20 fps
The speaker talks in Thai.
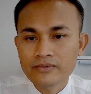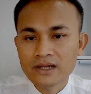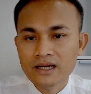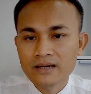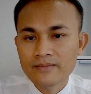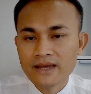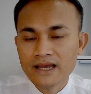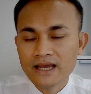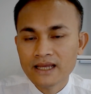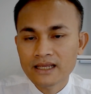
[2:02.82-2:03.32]
บกัน
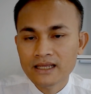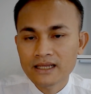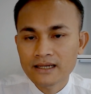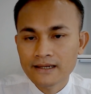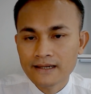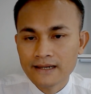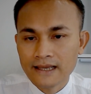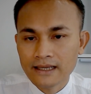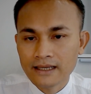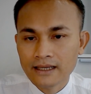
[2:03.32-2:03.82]
ใหม่
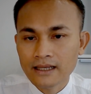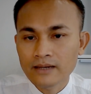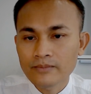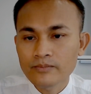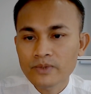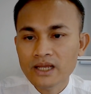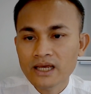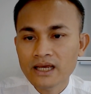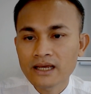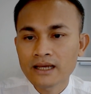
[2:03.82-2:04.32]
ในคลิป
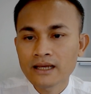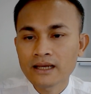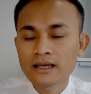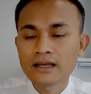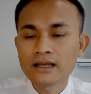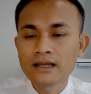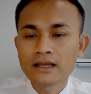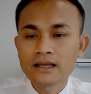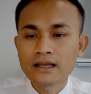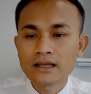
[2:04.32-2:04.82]
หน้า
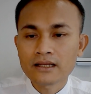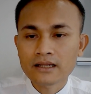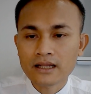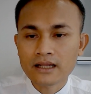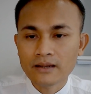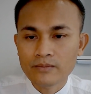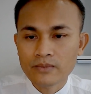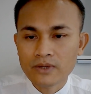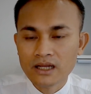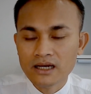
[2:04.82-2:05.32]

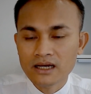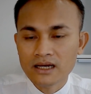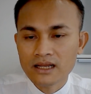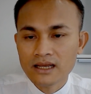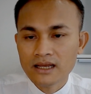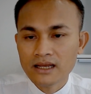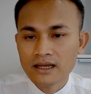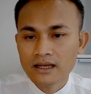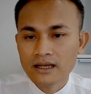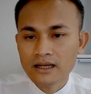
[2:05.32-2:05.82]
กับขันธ์
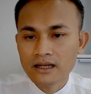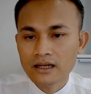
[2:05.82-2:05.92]
ห้า